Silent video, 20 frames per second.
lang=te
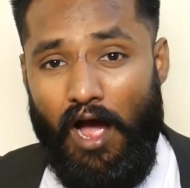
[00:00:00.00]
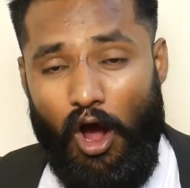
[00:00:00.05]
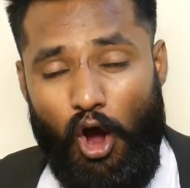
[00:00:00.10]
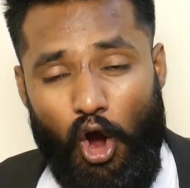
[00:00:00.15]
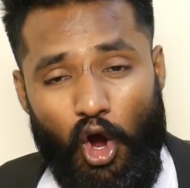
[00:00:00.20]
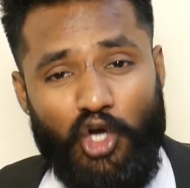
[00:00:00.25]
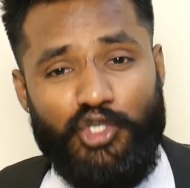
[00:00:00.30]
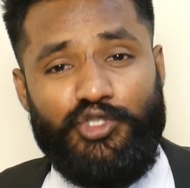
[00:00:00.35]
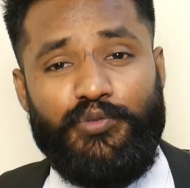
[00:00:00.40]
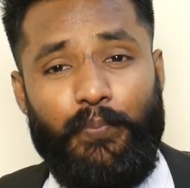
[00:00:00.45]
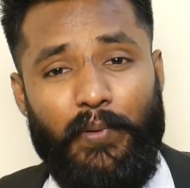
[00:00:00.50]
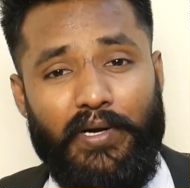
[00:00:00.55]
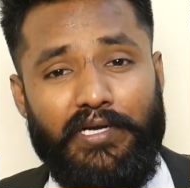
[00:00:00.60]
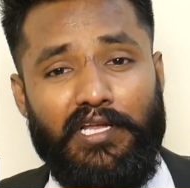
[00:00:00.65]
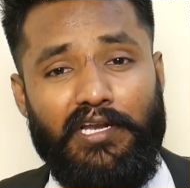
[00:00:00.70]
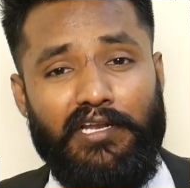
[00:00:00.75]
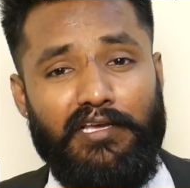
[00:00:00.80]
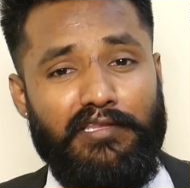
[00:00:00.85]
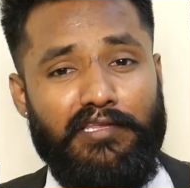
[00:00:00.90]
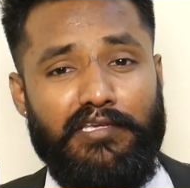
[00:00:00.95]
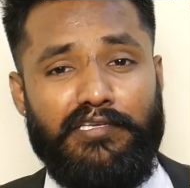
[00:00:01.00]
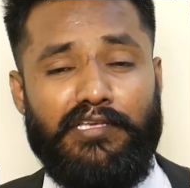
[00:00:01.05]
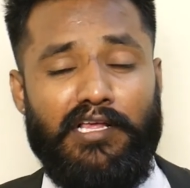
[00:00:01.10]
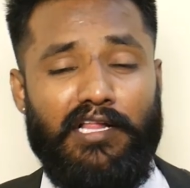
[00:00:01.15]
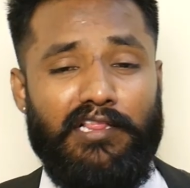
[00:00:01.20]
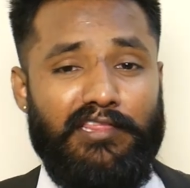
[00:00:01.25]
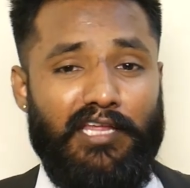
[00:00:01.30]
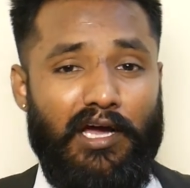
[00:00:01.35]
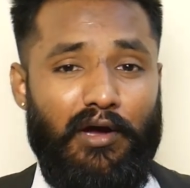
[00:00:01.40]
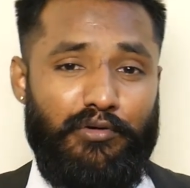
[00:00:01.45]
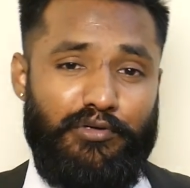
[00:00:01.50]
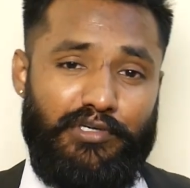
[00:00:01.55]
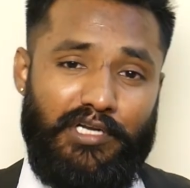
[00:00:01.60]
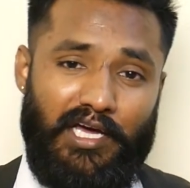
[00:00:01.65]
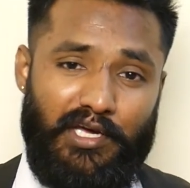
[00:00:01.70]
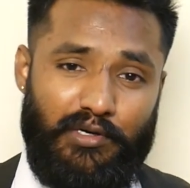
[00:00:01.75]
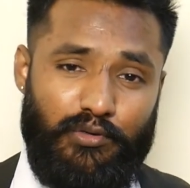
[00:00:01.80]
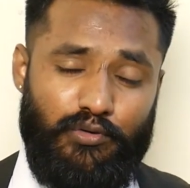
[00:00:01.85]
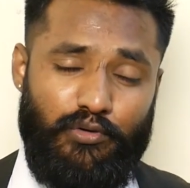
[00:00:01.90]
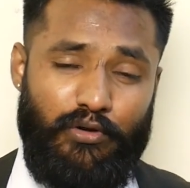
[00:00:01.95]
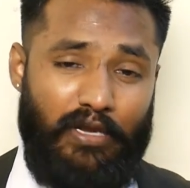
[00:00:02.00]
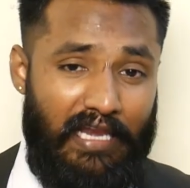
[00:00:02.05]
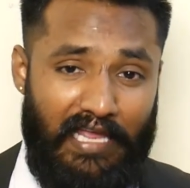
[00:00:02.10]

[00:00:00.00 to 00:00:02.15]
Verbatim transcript: హాస్పిటల్కి తీసుకెళ్తూ ఉంటారు